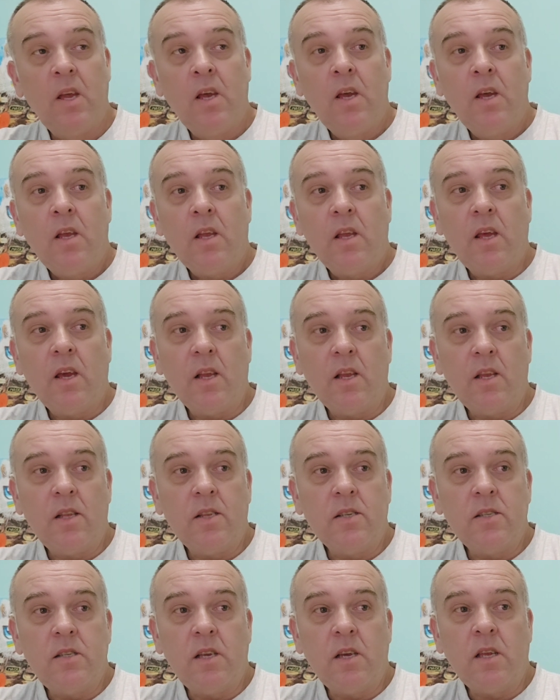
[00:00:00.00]
Ни
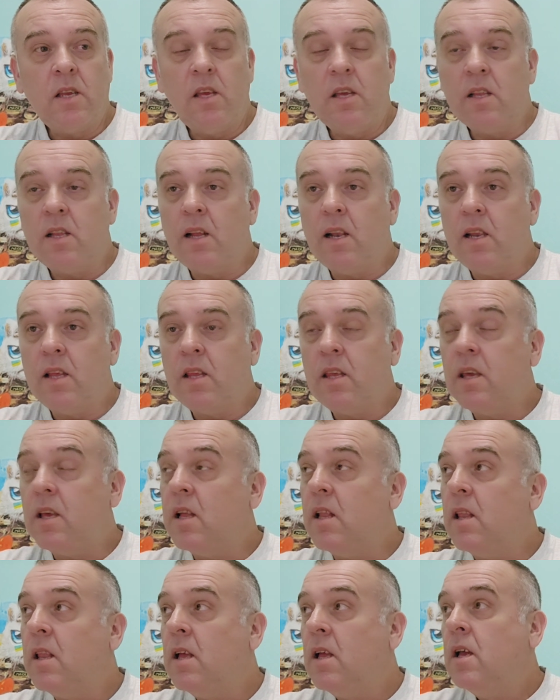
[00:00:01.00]
один из них не
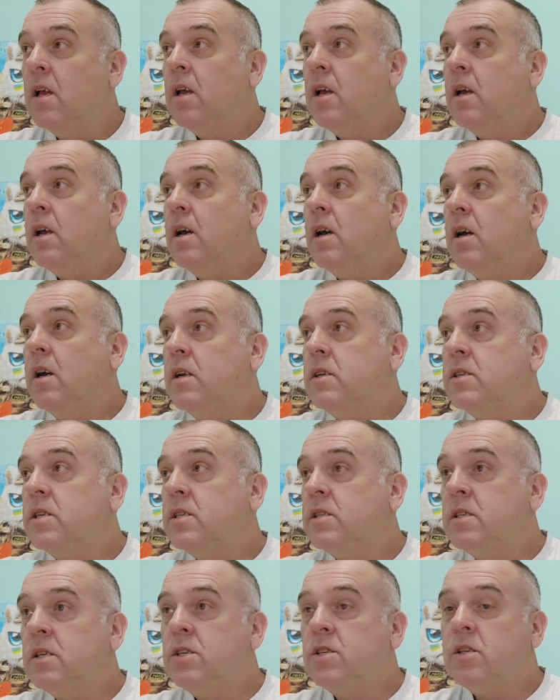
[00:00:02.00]
долетел. Э,
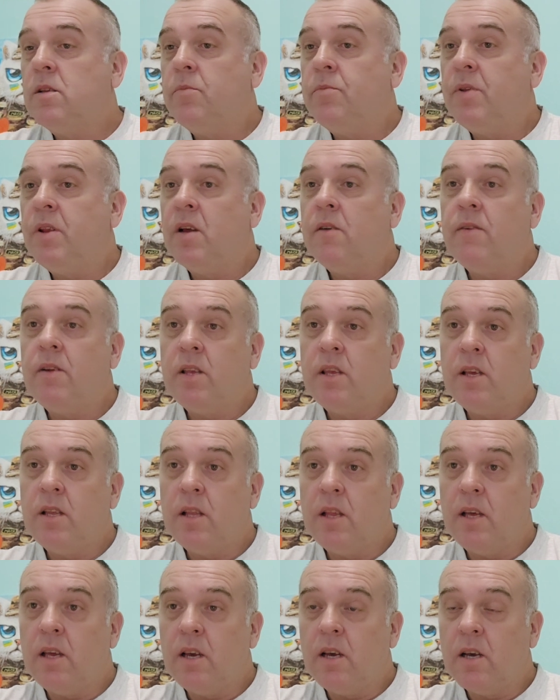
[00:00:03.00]
частично
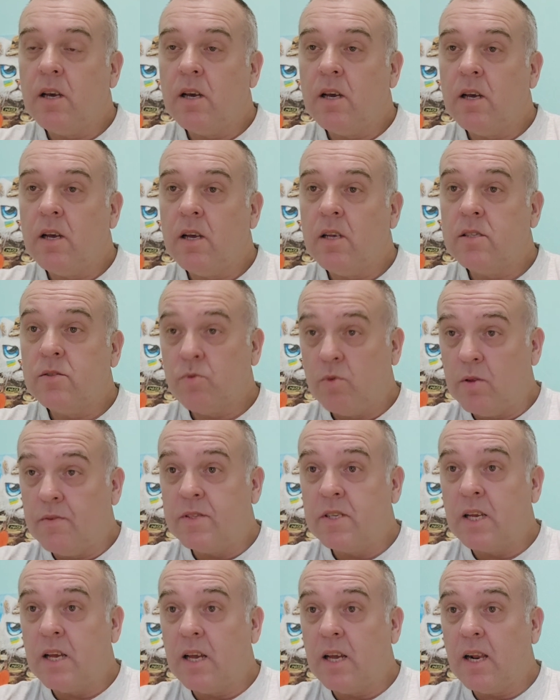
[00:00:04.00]
перехватила их э,
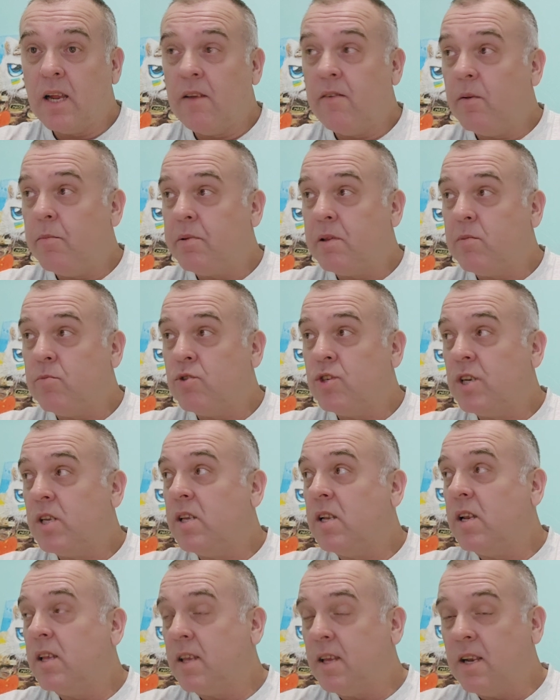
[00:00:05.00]
Судовская Аравия, потому что
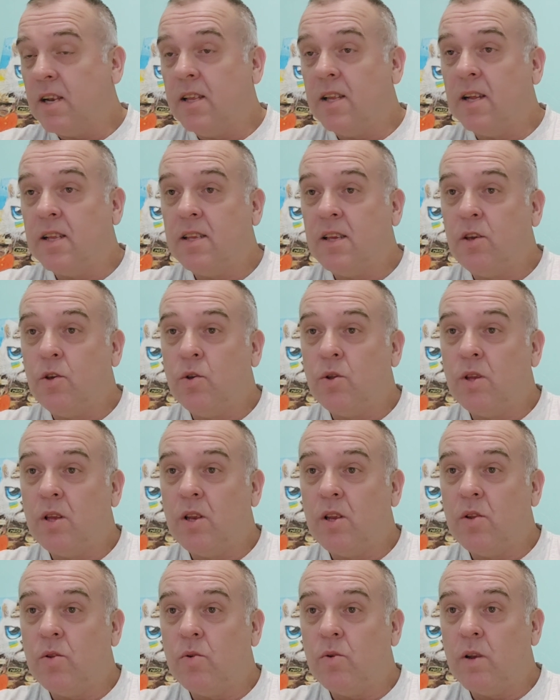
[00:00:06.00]
они летели над ее
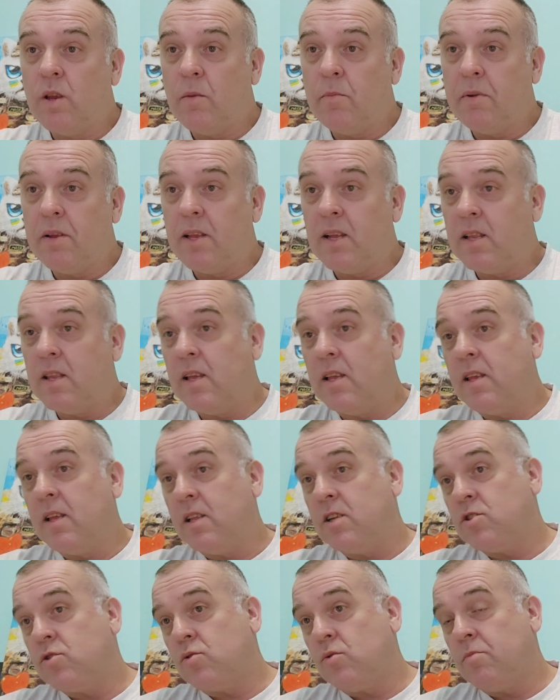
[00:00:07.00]
территорией. Понятное
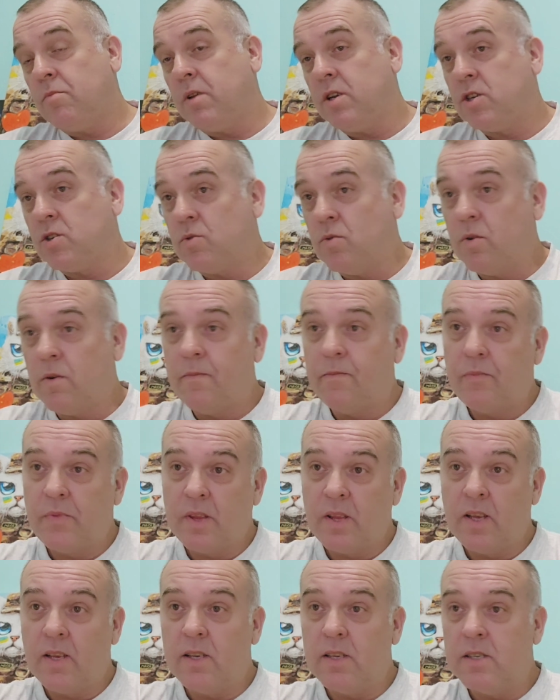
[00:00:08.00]
дело, что между
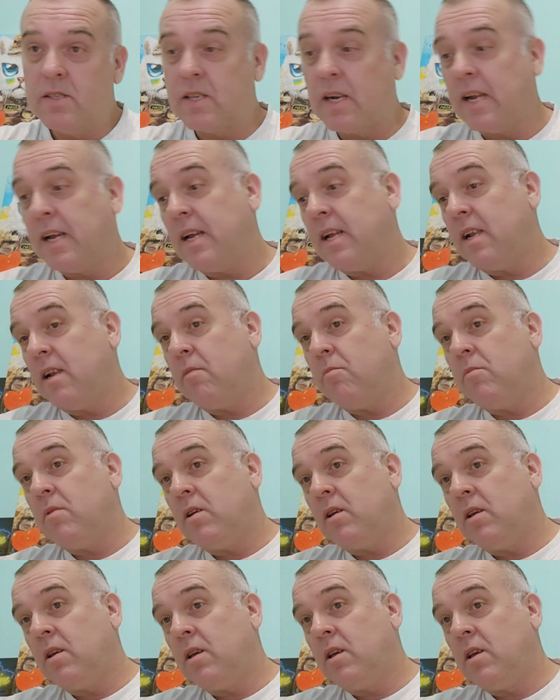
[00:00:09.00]
Израилем
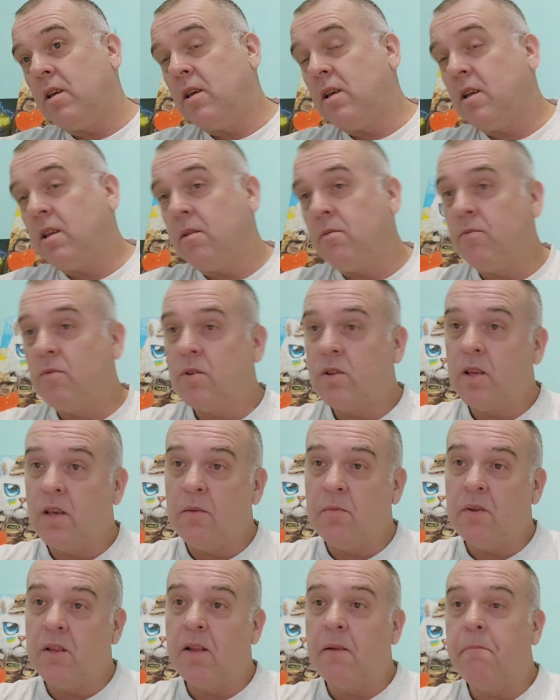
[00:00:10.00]
и этим вот
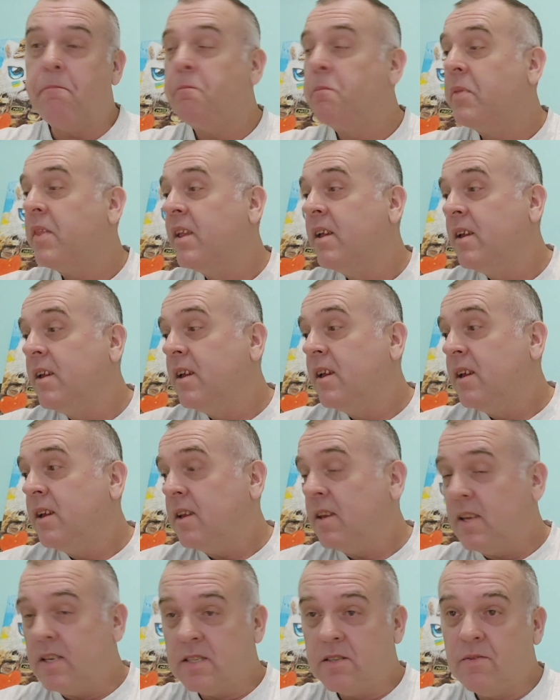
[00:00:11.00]
Йеменом
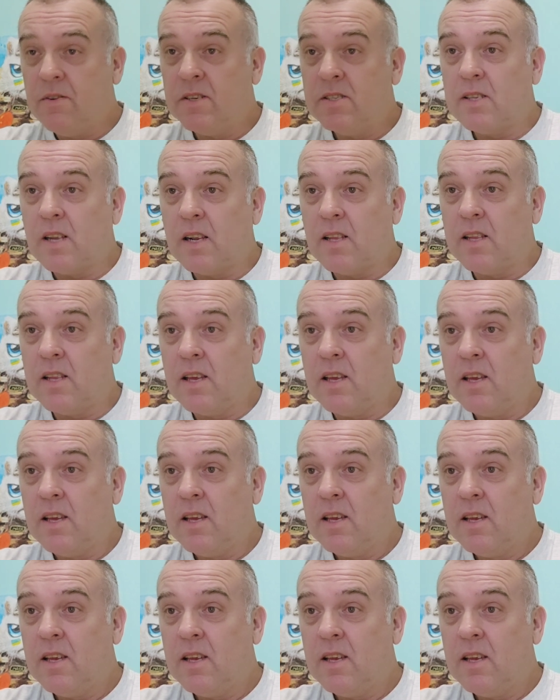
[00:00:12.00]
есть две страны,